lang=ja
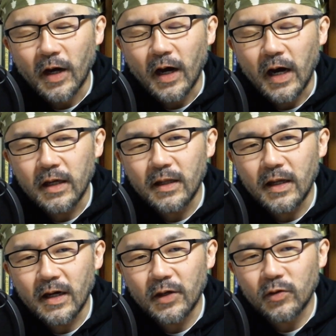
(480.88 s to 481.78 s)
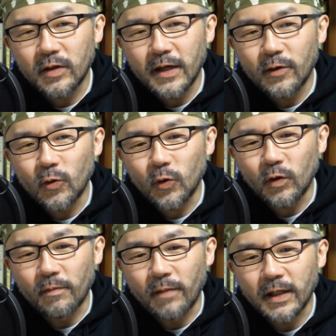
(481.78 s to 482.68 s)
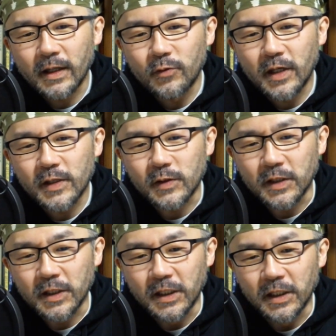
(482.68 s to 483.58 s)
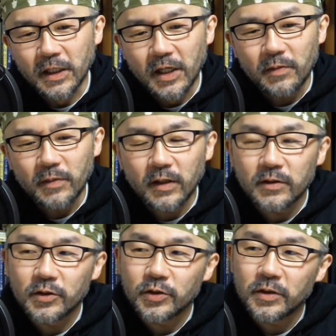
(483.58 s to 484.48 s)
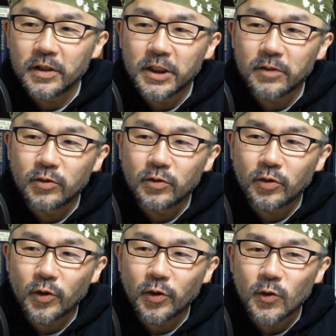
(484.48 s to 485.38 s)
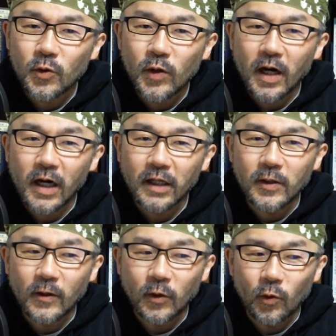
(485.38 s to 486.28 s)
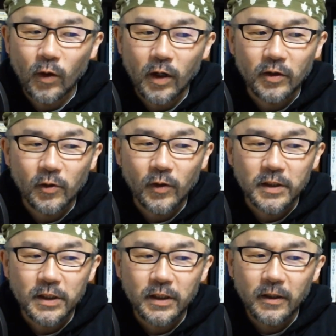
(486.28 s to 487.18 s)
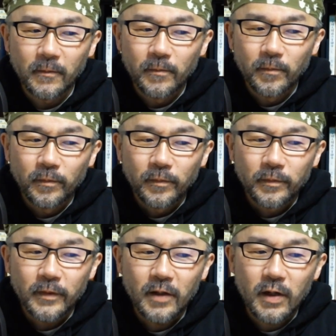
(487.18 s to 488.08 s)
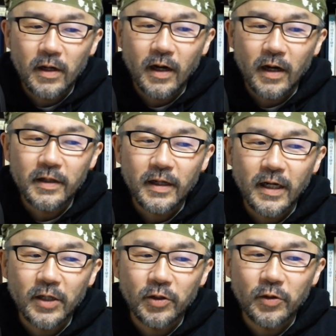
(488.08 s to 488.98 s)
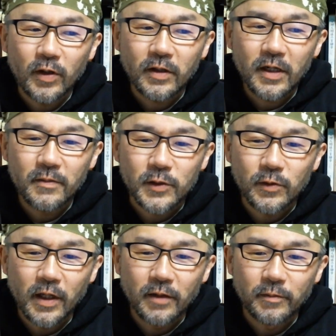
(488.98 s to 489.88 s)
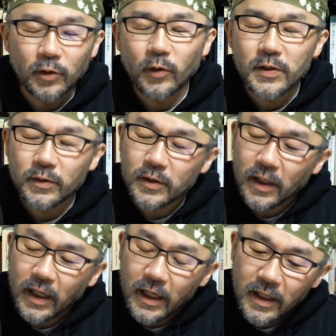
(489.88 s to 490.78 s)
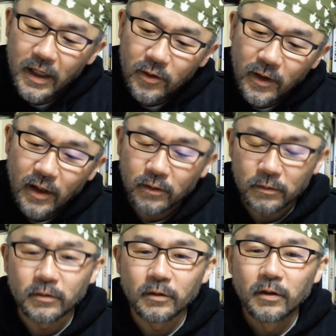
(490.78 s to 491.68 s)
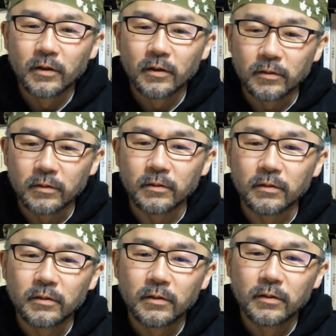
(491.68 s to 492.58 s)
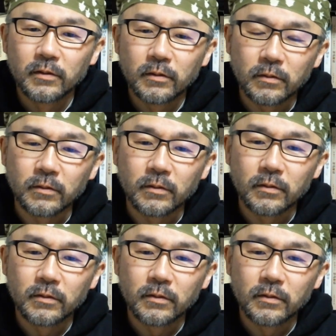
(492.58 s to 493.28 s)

相手が言ってることは真に受けずに、まあ、単純に自分の予想が合ってるかどうかっていう感じかな。で、まあ、相手が弱ったら、まあ、それで、まあ、とりあえず、だから相手が言ってる間、うん、うん、うん、